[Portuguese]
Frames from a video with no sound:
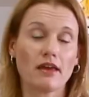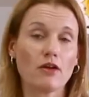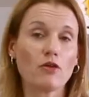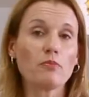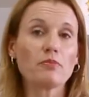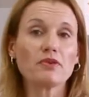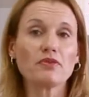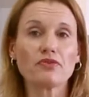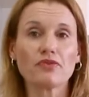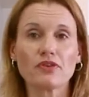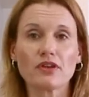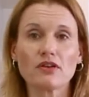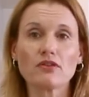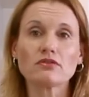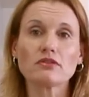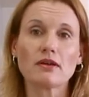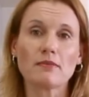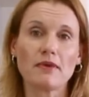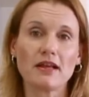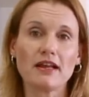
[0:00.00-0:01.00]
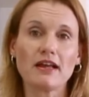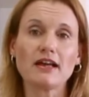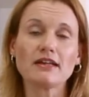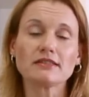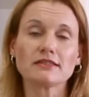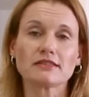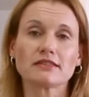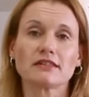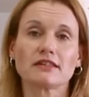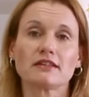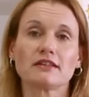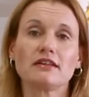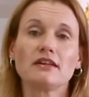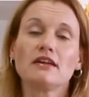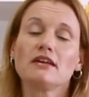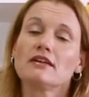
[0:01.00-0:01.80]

Eu prefiro trabalhar assim.